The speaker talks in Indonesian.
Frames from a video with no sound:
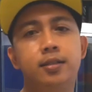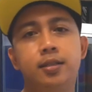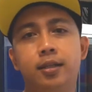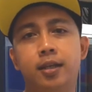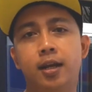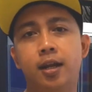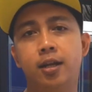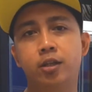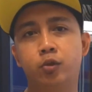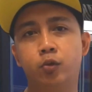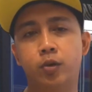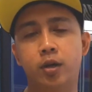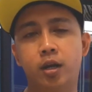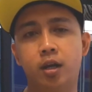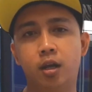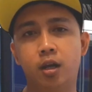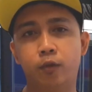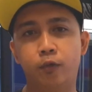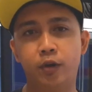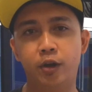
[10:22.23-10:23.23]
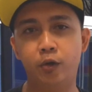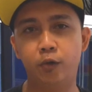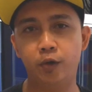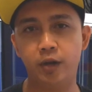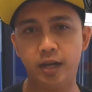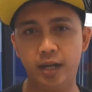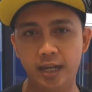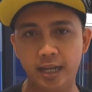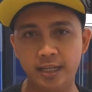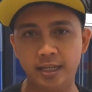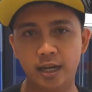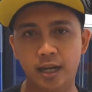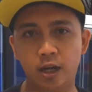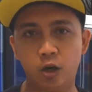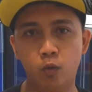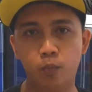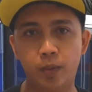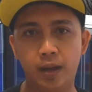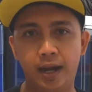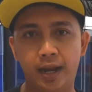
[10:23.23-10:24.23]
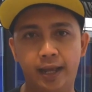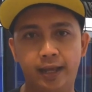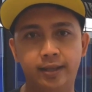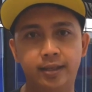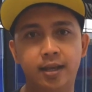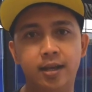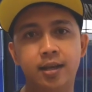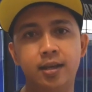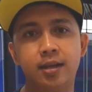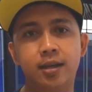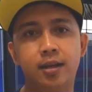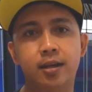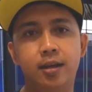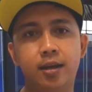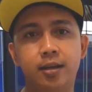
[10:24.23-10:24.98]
Jika kalian suka dengan video ini, jangan lupa like-nya.